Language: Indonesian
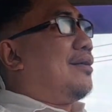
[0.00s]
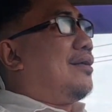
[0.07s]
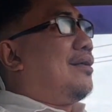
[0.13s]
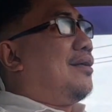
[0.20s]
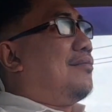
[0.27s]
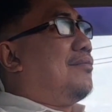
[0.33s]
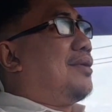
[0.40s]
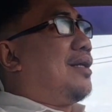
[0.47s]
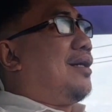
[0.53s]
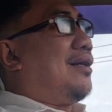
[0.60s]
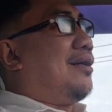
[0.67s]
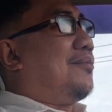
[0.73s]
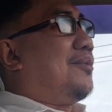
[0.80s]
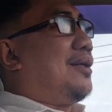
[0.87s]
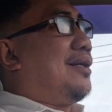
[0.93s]
yang
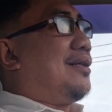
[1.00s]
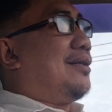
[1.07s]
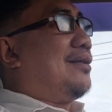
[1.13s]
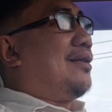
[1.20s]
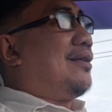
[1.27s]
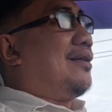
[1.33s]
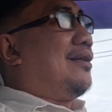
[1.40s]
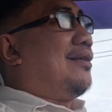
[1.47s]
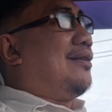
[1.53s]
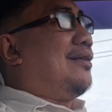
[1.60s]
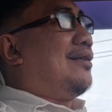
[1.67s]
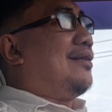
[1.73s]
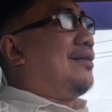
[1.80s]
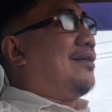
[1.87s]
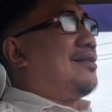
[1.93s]
berhadapan dengan
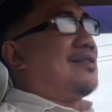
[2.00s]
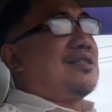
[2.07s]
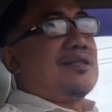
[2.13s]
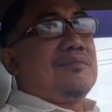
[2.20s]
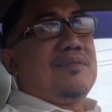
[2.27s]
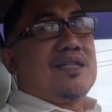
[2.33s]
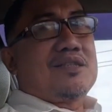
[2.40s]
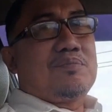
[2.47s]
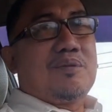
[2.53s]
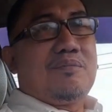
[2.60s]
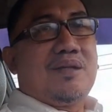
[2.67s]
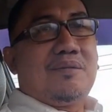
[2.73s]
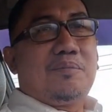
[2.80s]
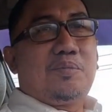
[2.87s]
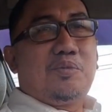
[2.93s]
Argentina dengan 11
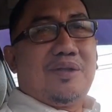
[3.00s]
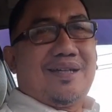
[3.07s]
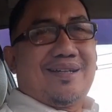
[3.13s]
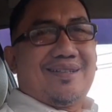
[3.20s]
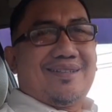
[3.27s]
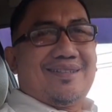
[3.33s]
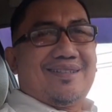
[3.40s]
pemain pula.